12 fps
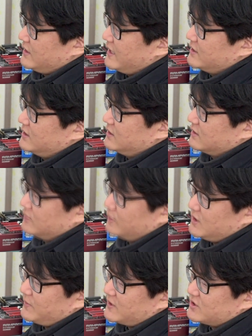얘는
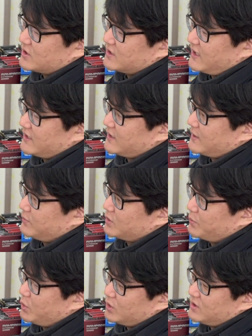일반적인
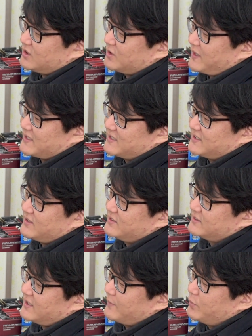라디에이터보다 포트가 더 많이
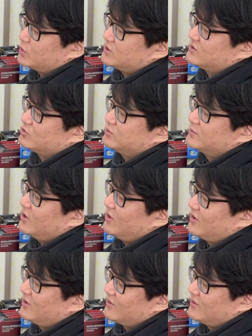달려있는데, 포트 구멍.